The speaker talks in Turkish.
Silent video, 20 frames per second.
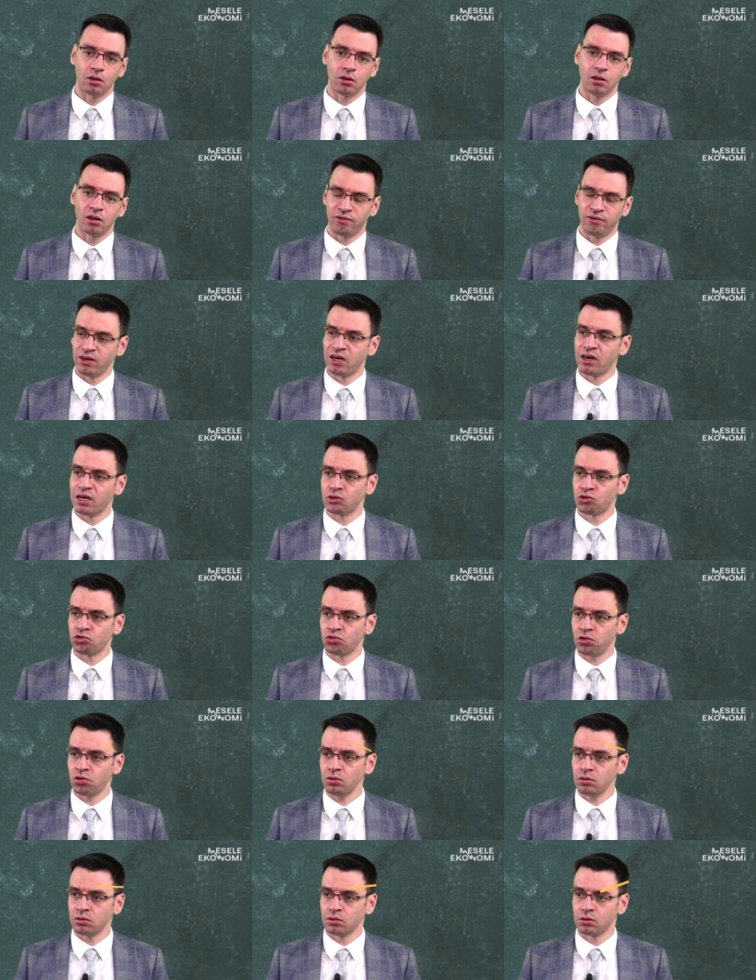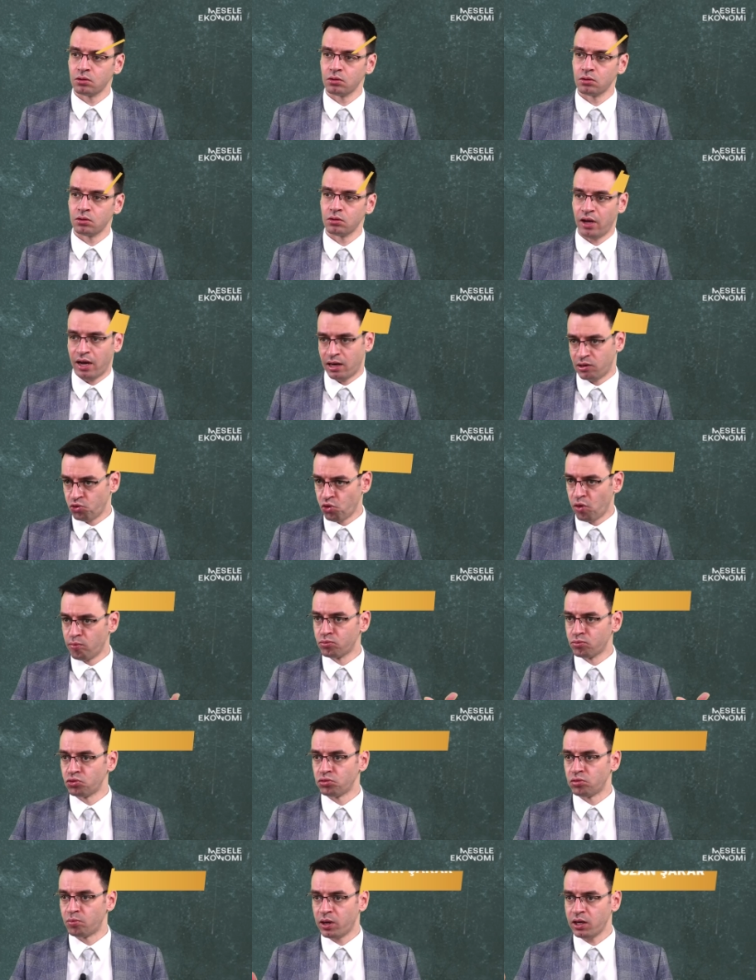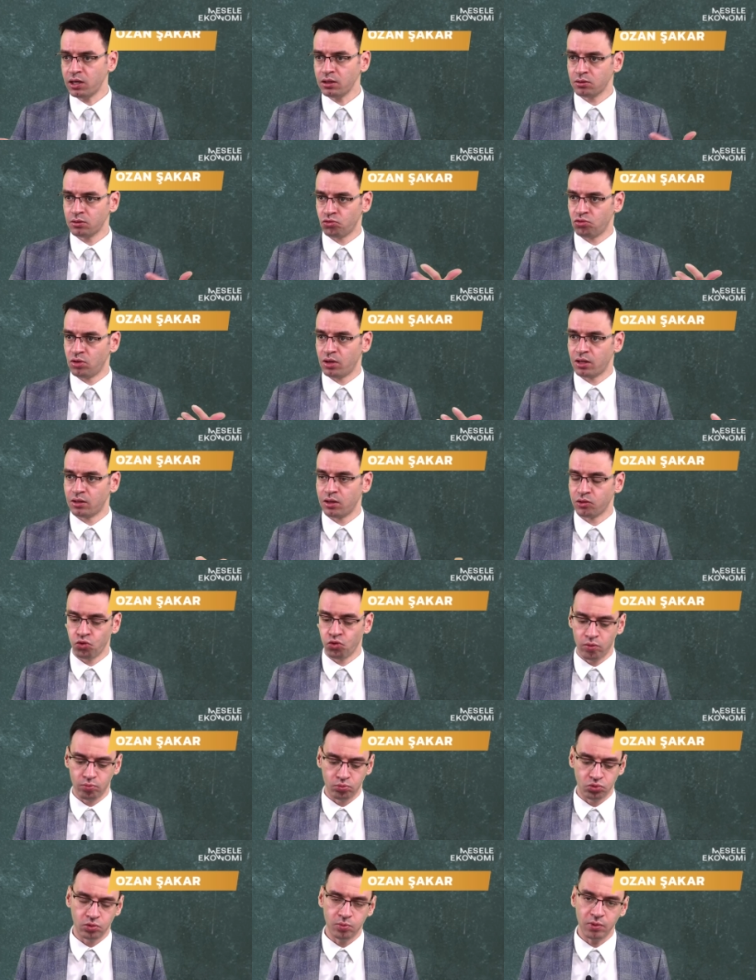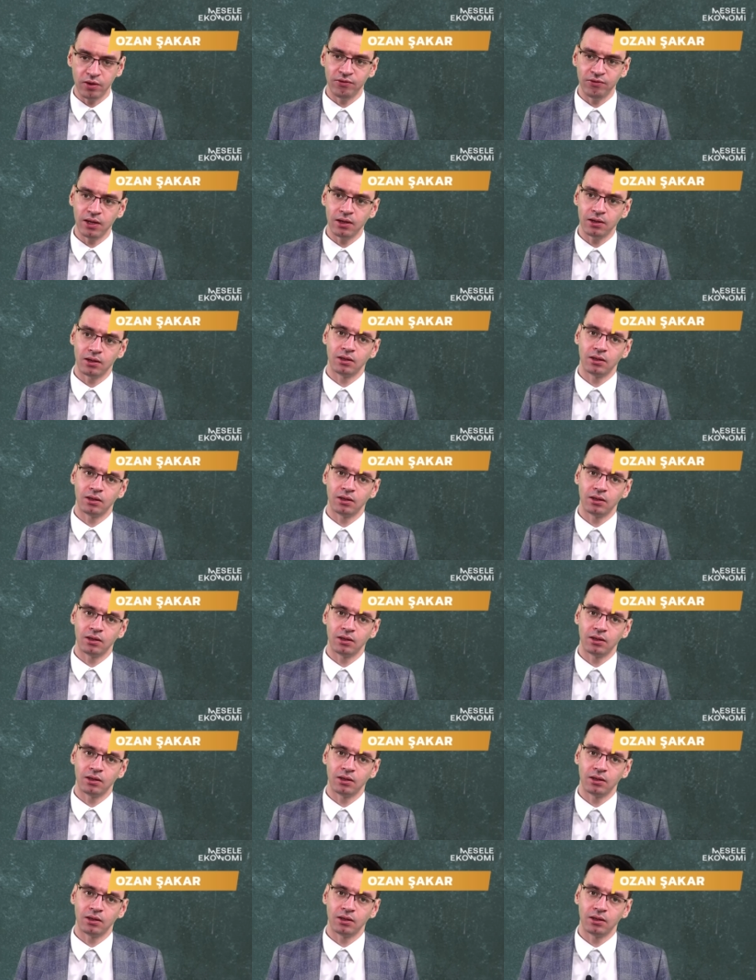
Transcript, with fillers: Navigasyon yani yön bulma, dünyada yön bulma ve